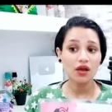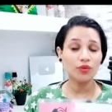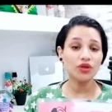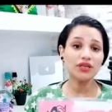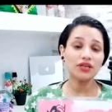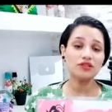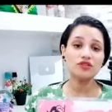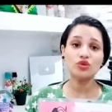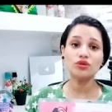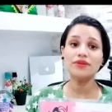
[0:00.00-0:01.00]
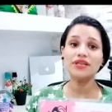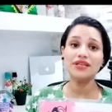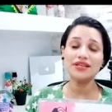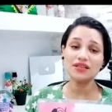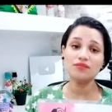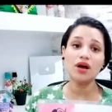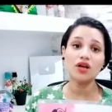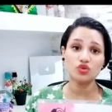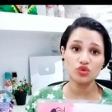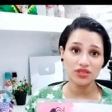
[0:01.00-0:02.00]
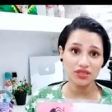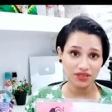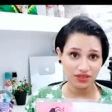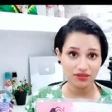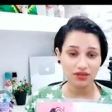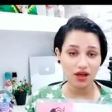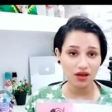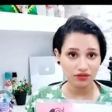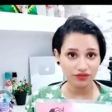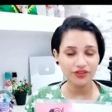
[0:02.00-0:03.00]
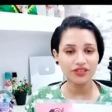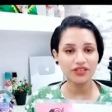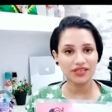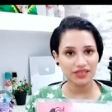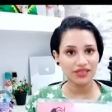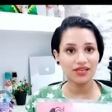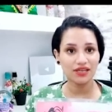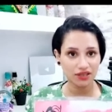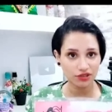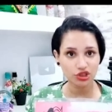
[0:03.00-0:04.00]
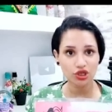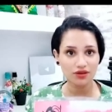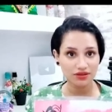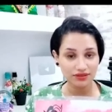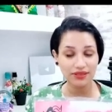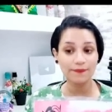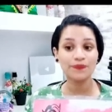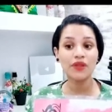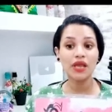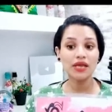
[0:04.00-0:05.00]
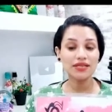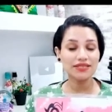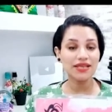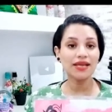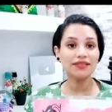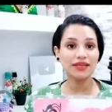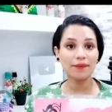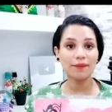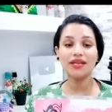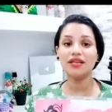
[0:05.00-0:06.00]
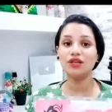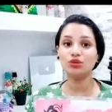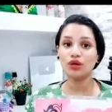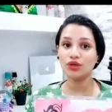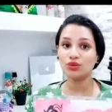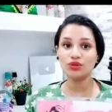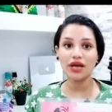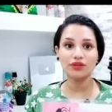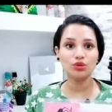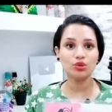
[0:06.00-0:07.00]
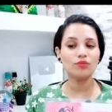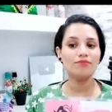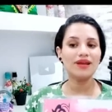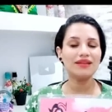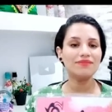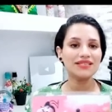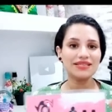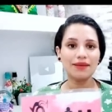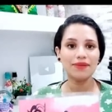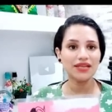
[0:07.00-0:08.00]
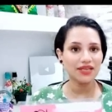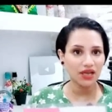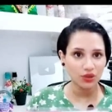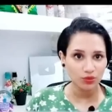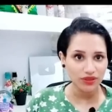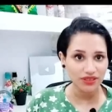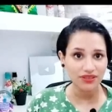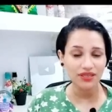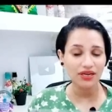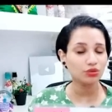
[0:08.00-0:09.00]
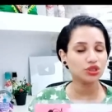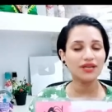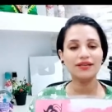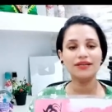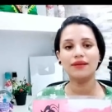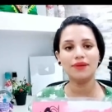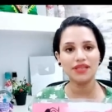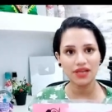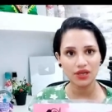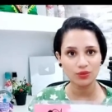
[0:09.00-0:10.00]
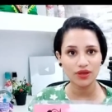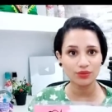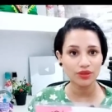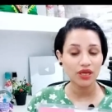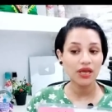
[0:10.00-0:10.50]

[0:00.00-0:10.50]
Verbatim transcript: برج الثور من الناس المحظوظين جدا عاطفيا خلال الشهر ده زائد كمان ان انتوا هيكون عندكم ملمس جمالي حلو جدا او شكل جمالي حلو قوي